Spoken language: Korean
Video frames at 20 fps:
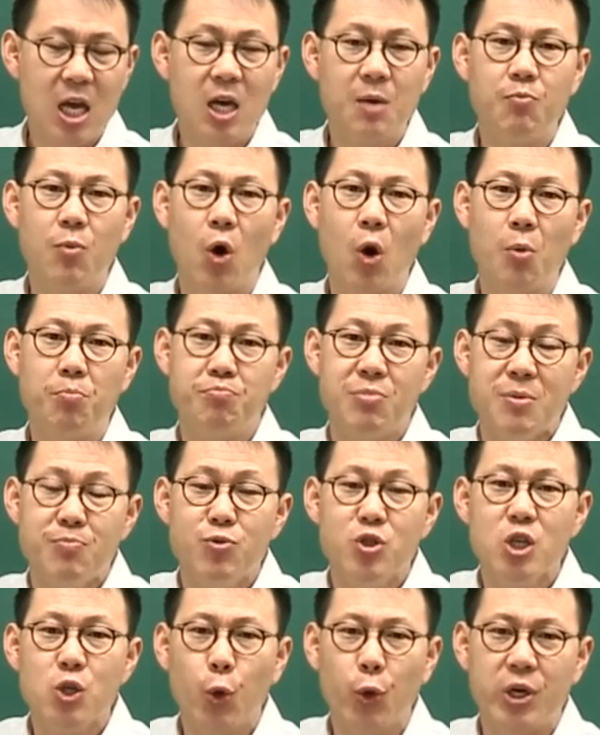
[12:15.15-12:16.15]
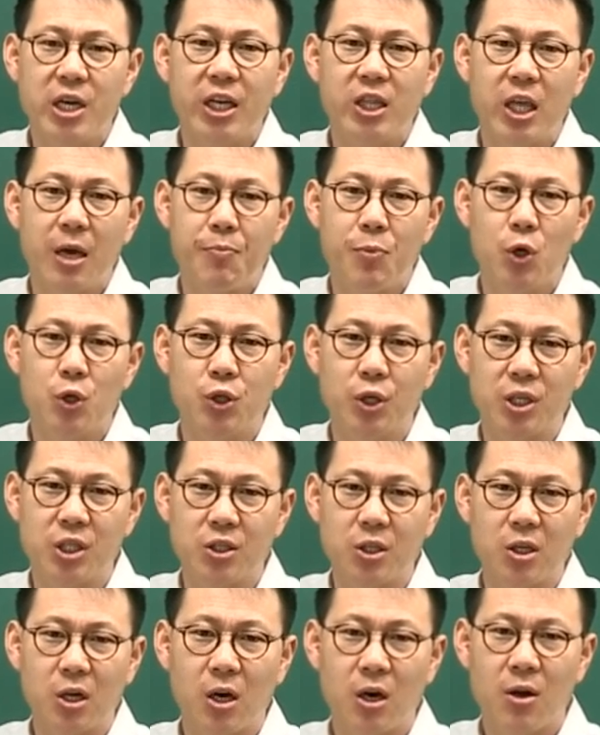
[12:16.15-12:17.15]
뭐 민무늬 토기가
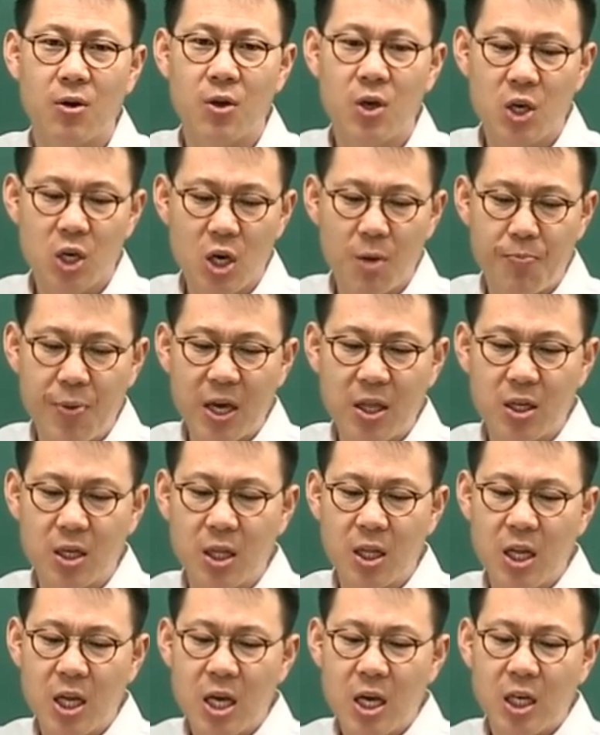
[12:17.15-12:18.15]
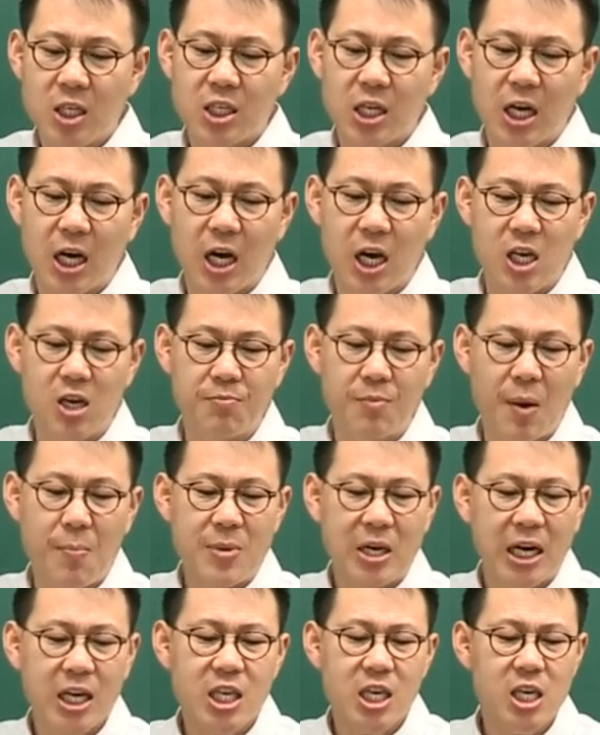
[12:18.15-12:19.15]
대표적이죠. 옆에 있는 자, 이런
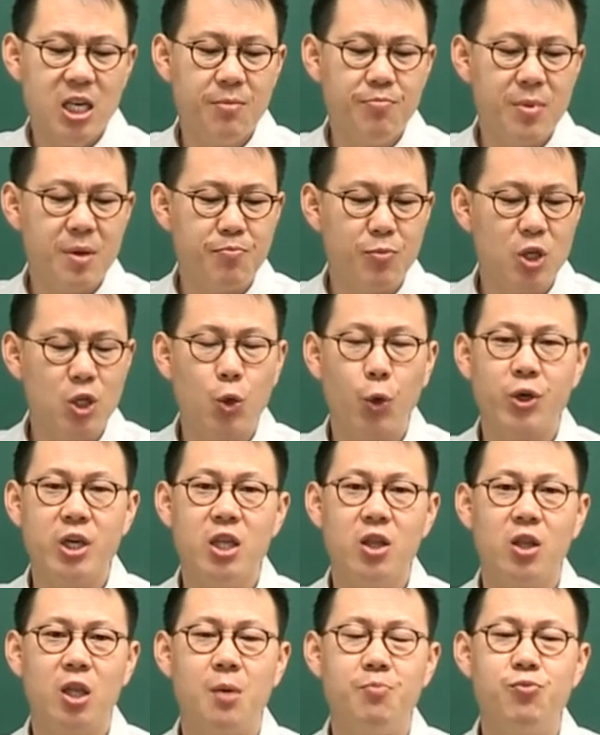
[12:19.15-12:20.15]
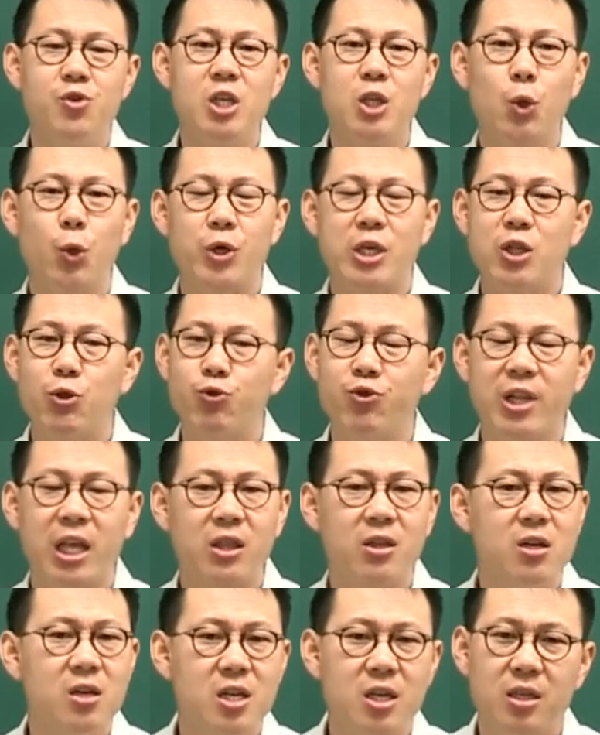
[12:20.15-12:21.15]
뭡니까? 이름 민무늬 토기, 덧무늬 토기 둘 다
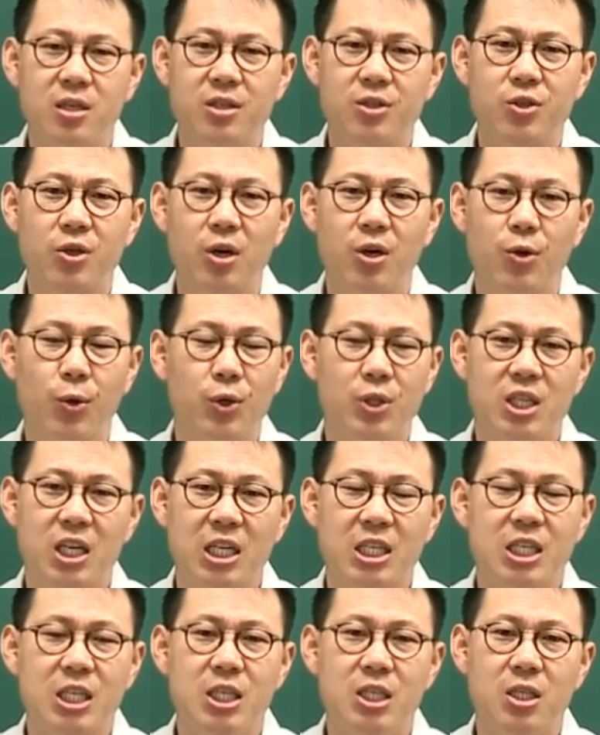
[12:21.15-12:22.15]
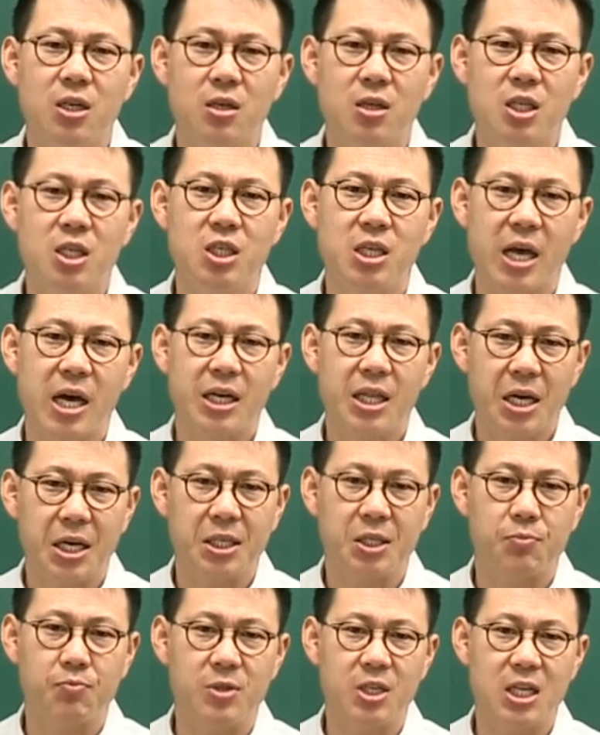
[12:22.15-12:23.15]
틀린 거죠. 이건 이제 신석기 시대가
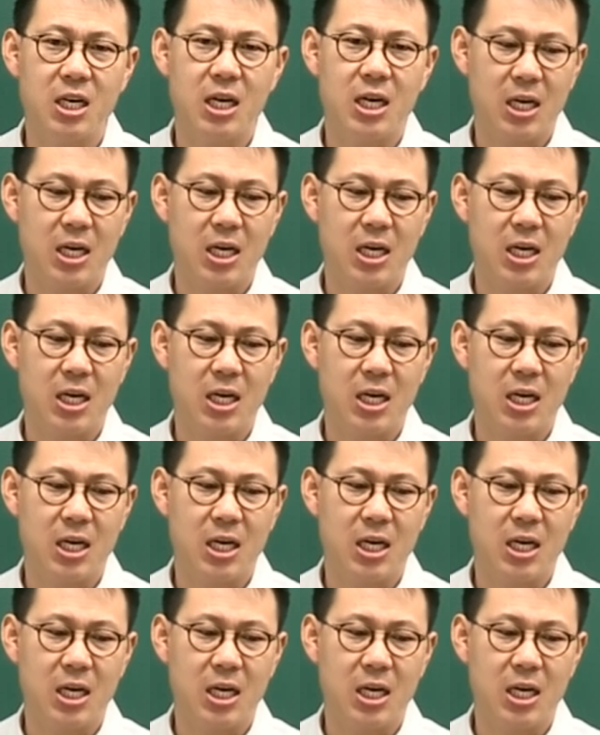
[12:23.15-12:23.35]
되겠습니다.